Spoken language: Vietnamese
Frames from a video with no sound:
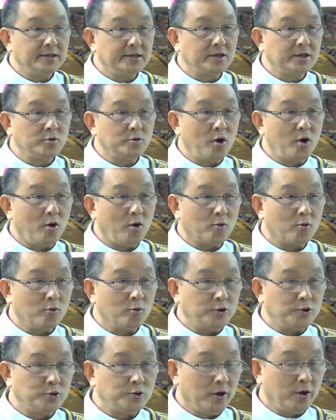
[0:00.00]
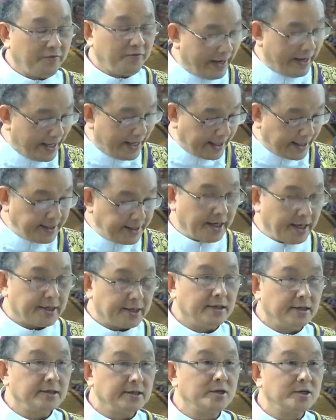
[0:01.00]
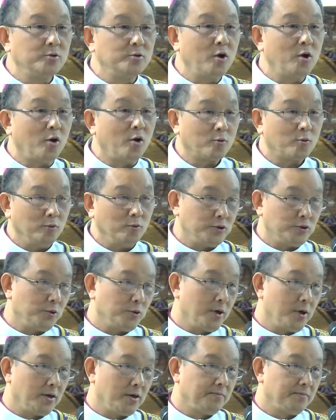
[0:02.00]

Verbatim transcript: cứu độ của Chúa và lãnh nhận ơn cứu độ của Chúa.